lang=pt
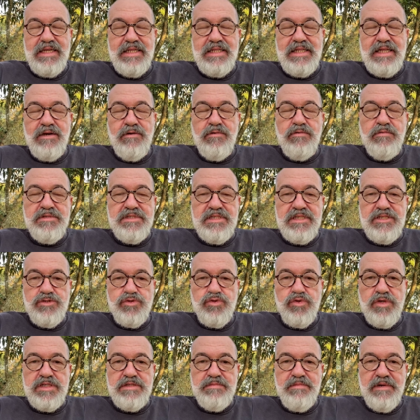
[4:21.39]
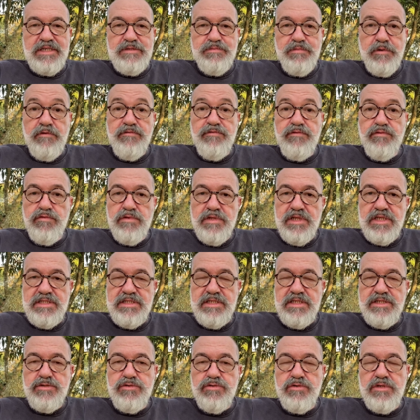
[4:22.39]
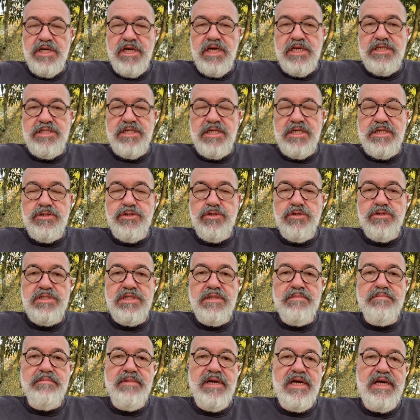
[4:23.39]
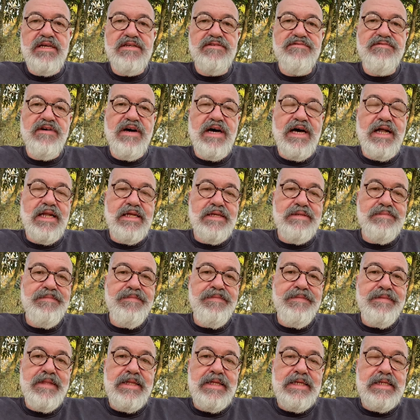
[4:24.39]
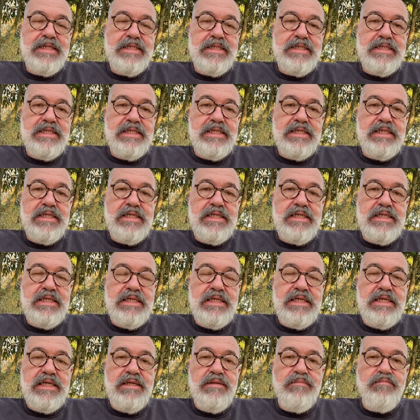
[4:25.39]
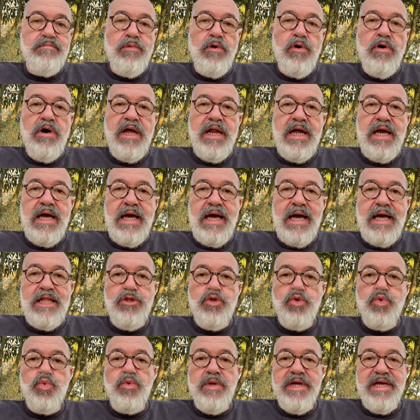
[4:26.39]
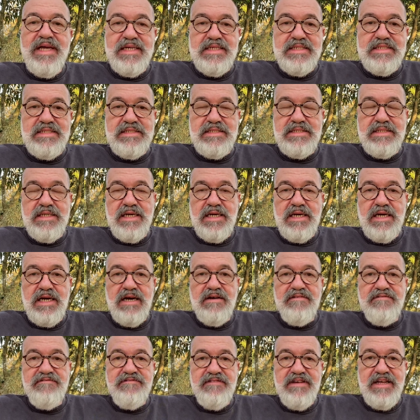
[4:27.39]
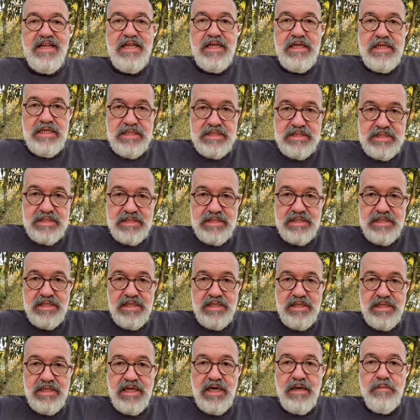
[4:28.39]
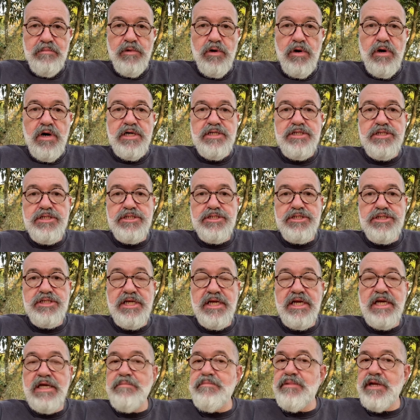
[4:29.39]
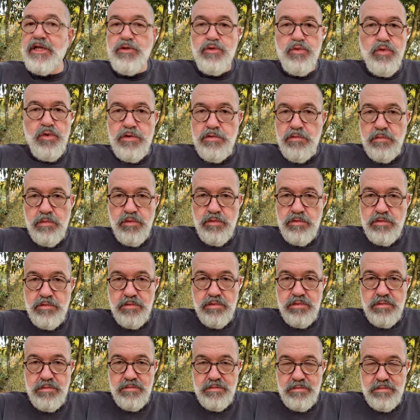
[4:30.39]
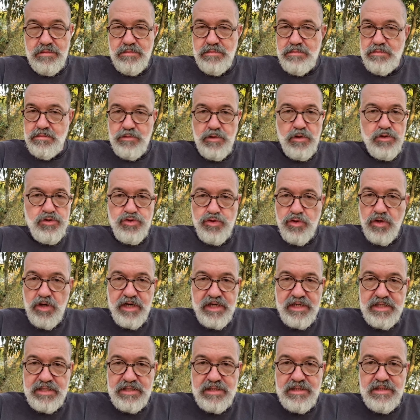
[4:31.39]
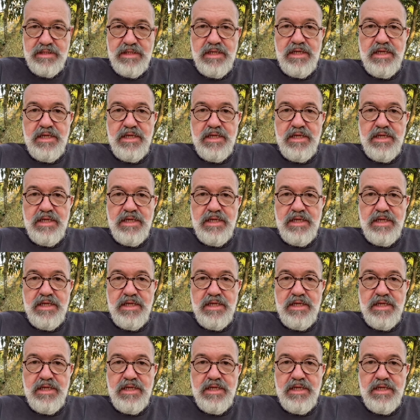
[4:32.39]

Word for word: Tem algumas lições mais profundas nisso que a Jan Chosen Base fala. Que, embora a doença, a velhice e a morte cheguem para todo mundo, todos nós,